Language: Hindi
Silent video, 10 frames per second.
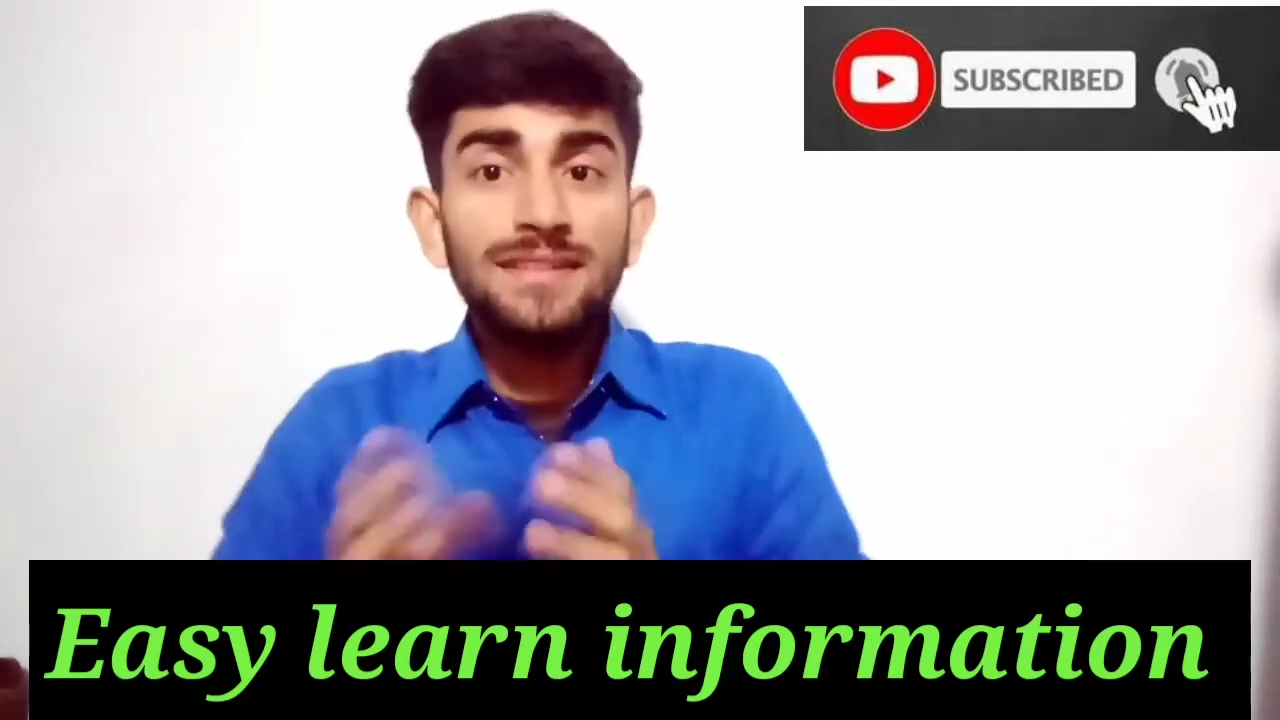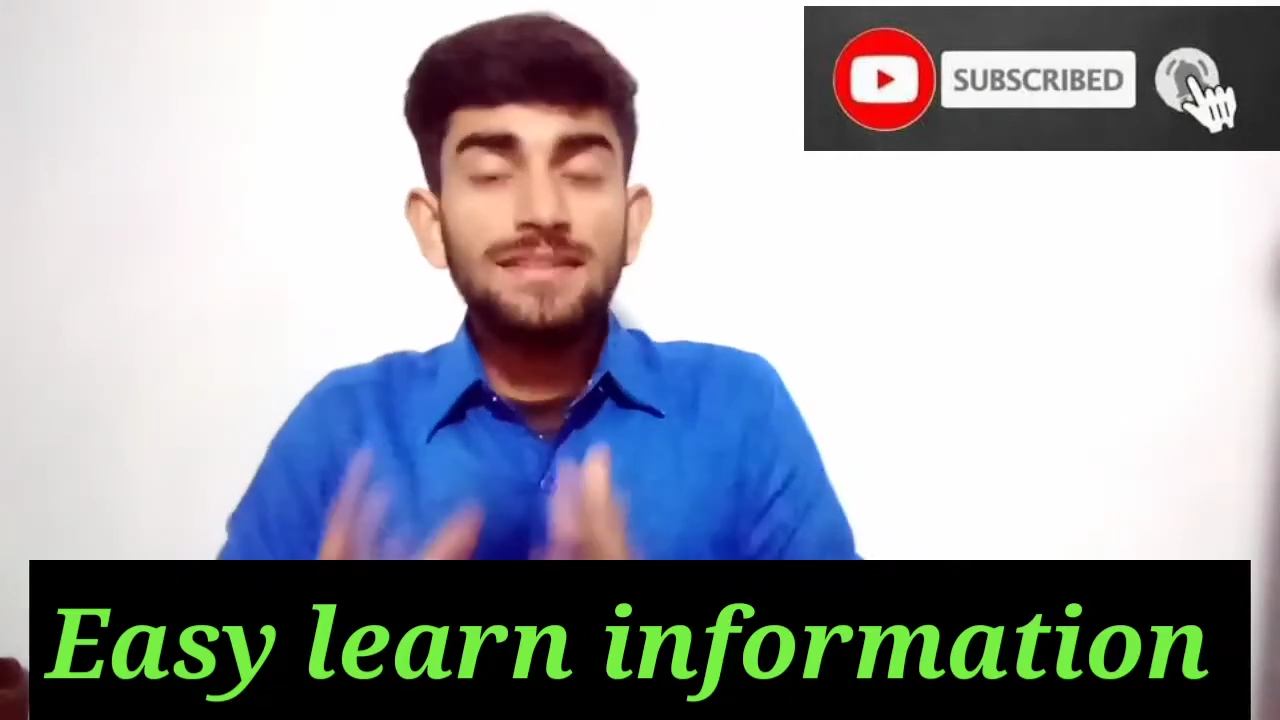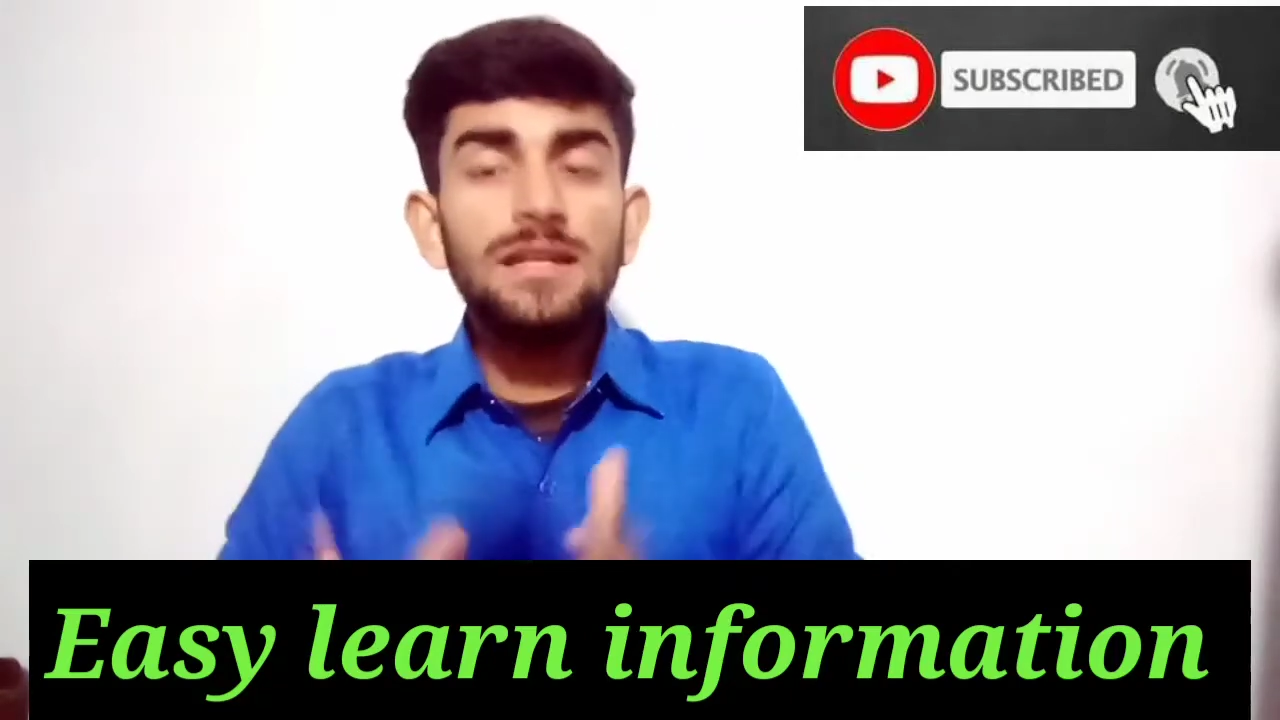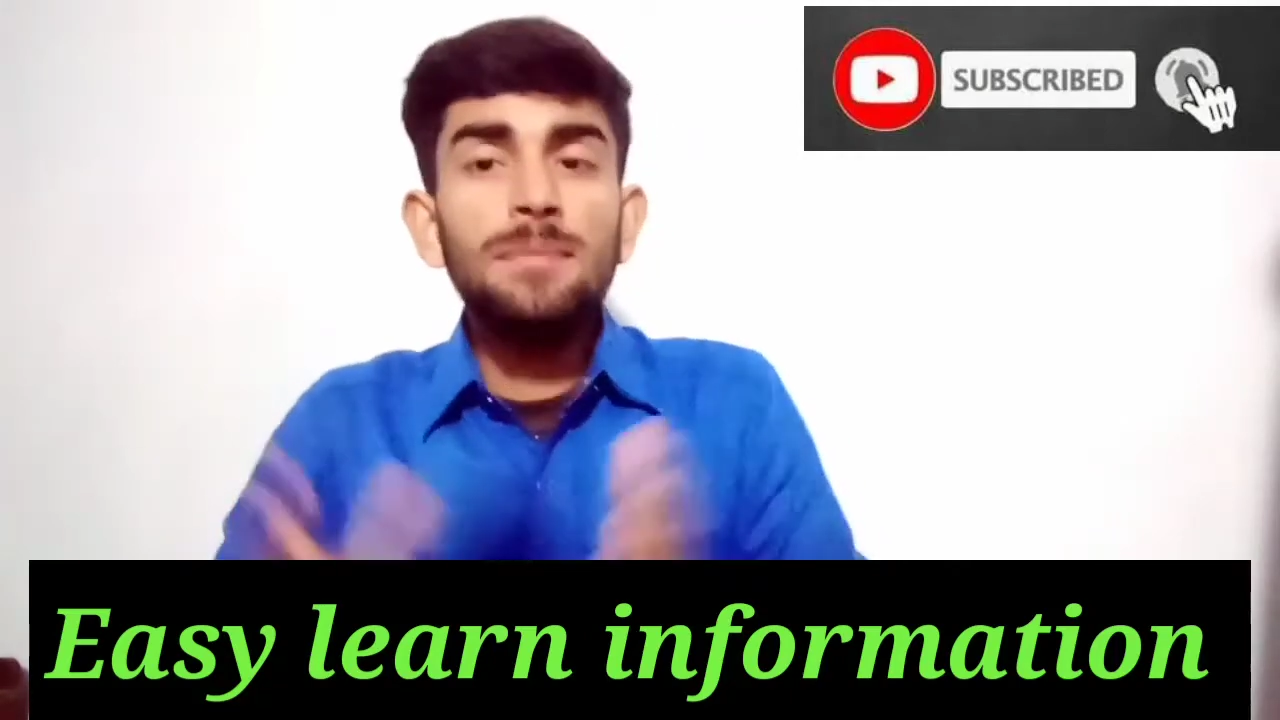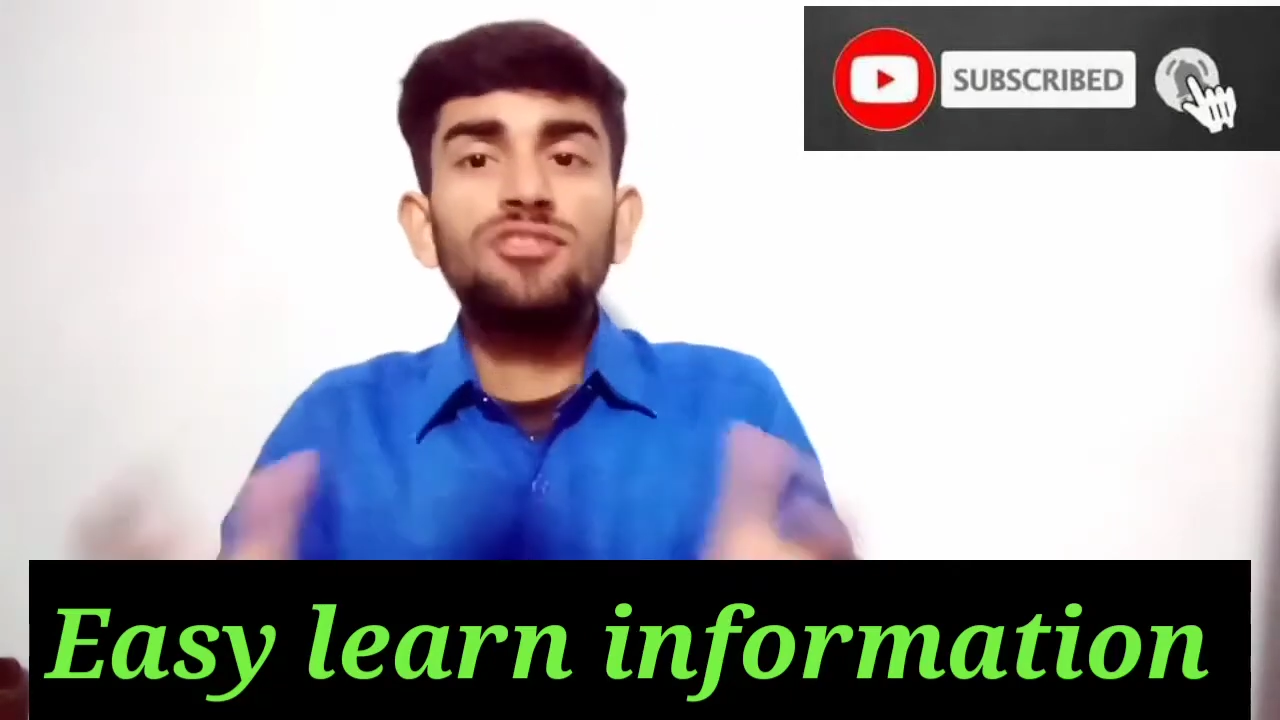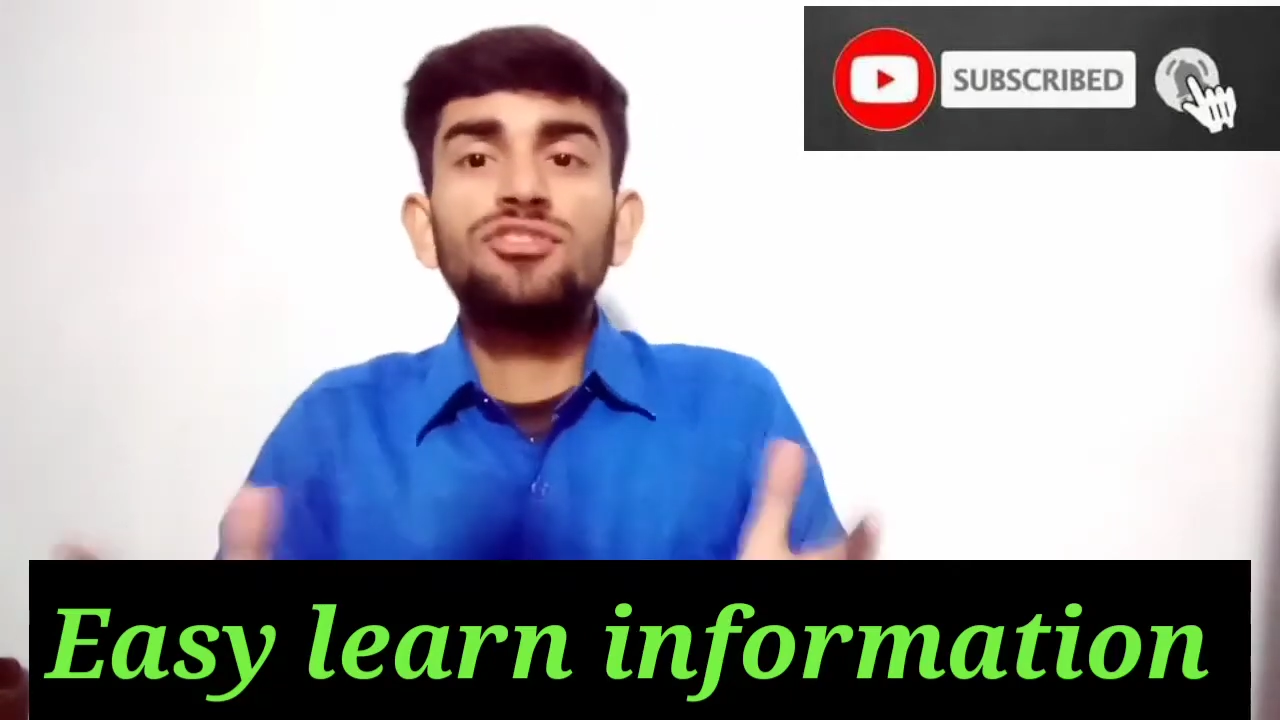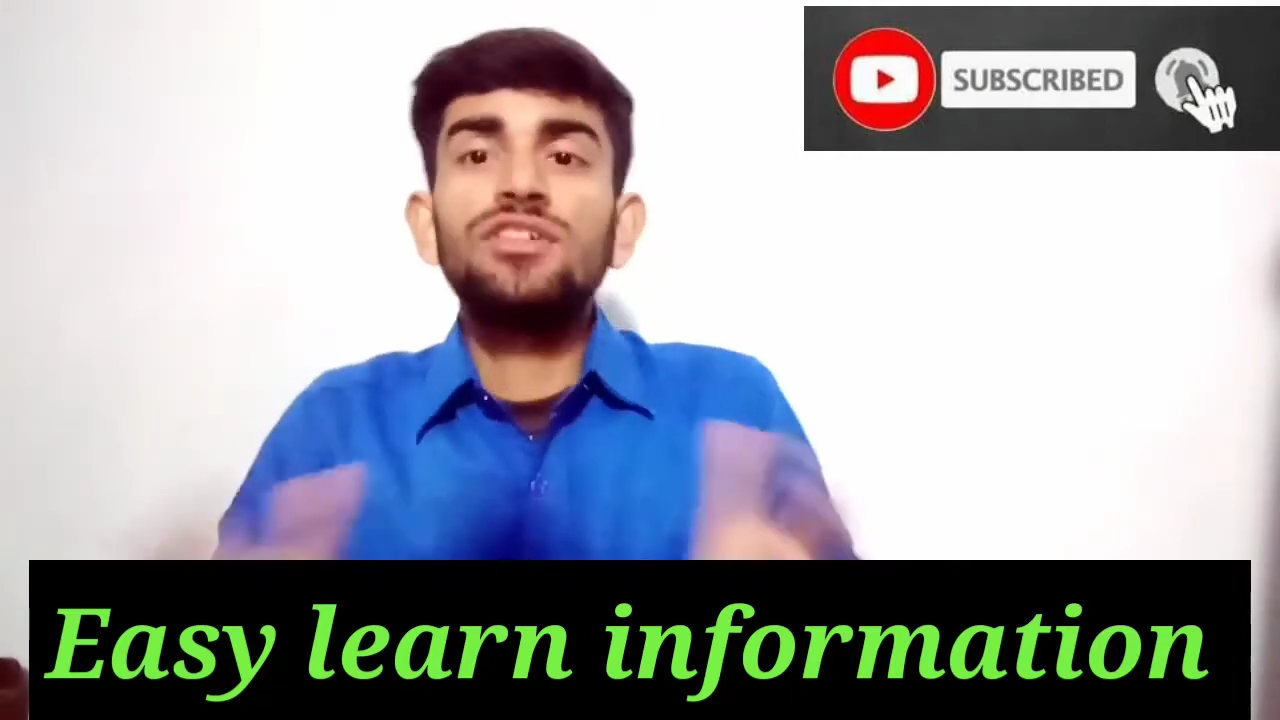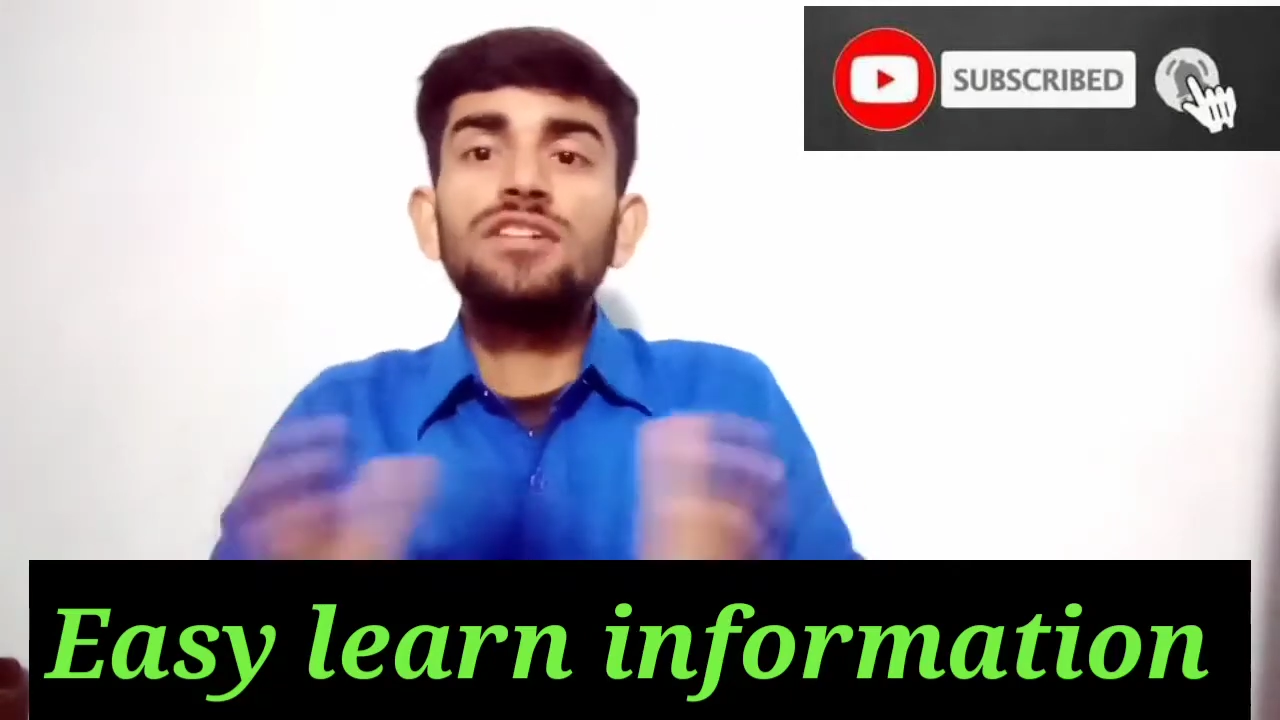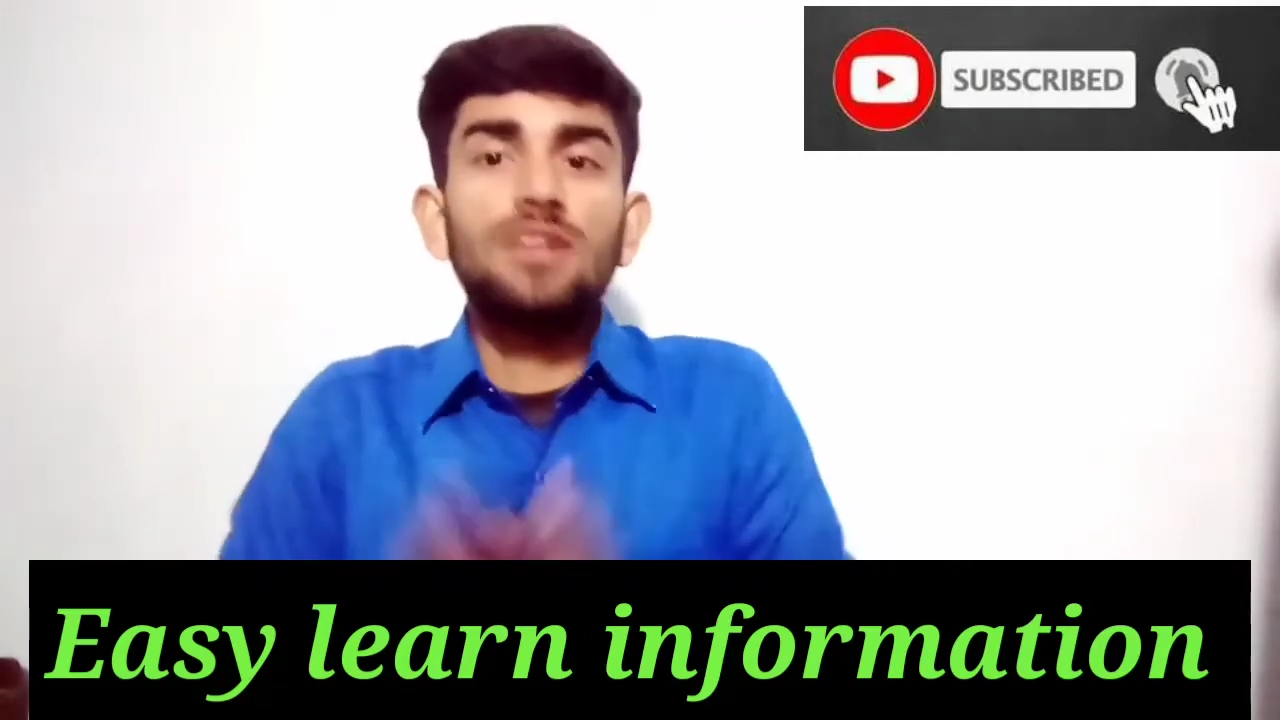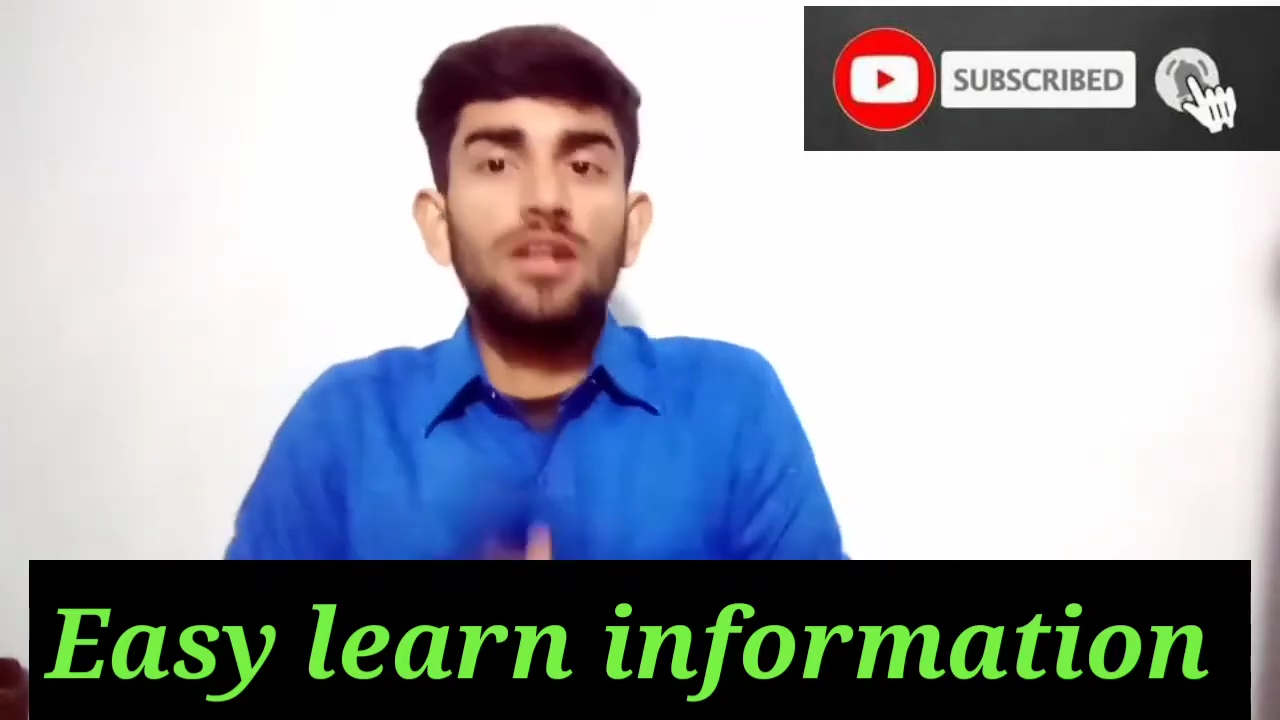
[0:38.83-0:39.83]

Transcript: इसकी भी सीट्स